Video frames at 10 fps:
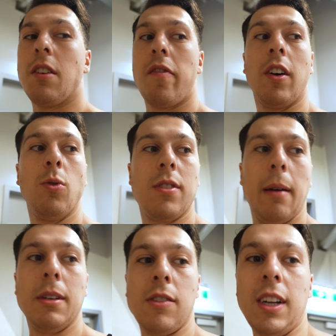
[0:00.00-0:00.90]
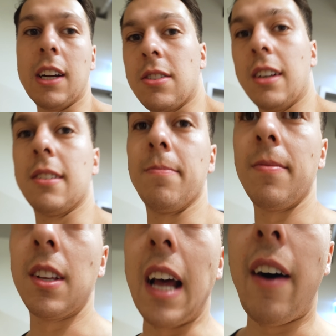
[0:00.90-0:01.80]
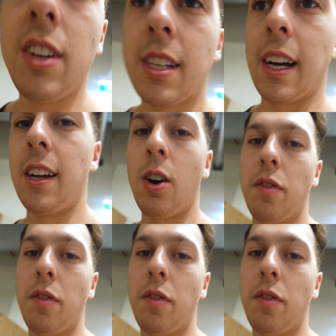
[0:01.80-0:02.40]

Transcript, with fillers: wird es auf jeden Fall gut sein, ein bisschen weniger zu essen. David ist gerade auch